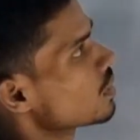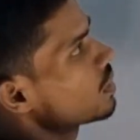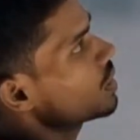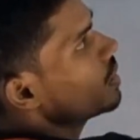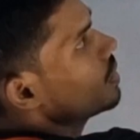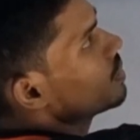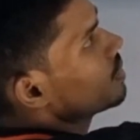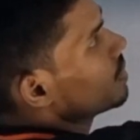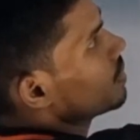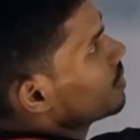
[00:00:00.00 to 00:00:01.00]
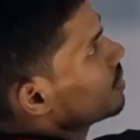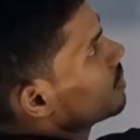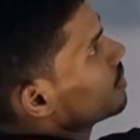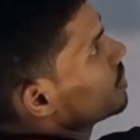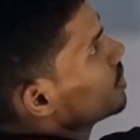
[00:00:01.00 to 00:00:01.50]
हाँ
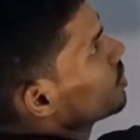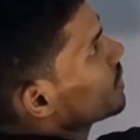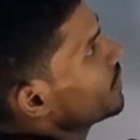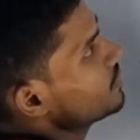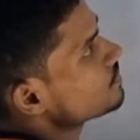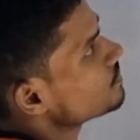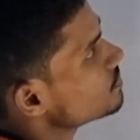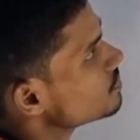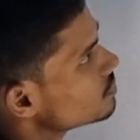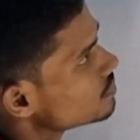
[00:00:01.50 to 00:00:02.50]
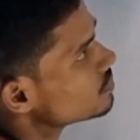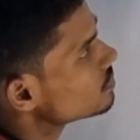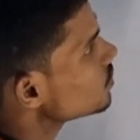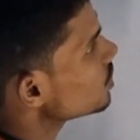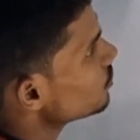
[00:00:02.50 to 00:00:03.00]
ये हो गया
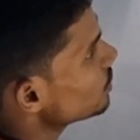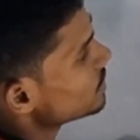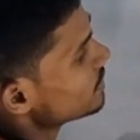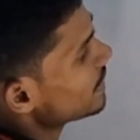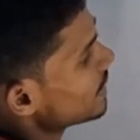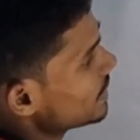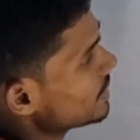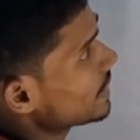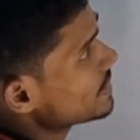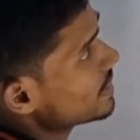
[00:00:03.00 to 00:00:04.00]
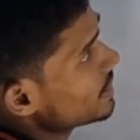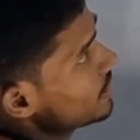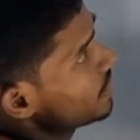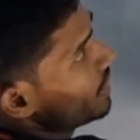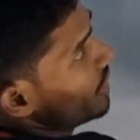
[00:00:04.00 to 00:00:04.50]
फिर इसके बाद क्या करना ध्यान से
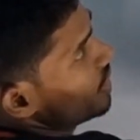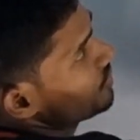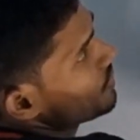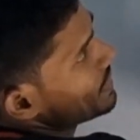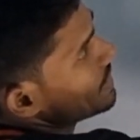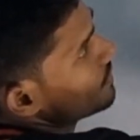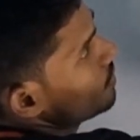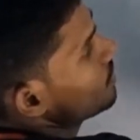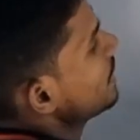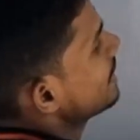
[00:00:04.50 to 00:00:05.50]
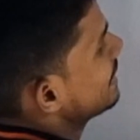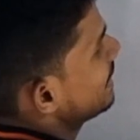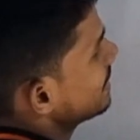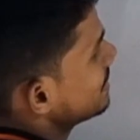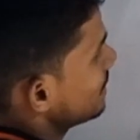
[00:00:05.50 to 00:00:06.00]
देखिए एफ एक्स का वैल्यू क्या है के
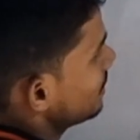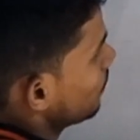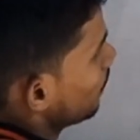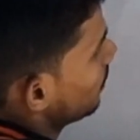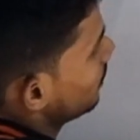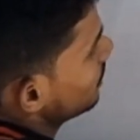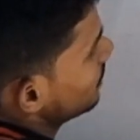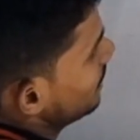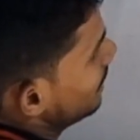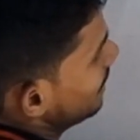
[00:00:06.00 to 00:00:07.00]
एक्स है के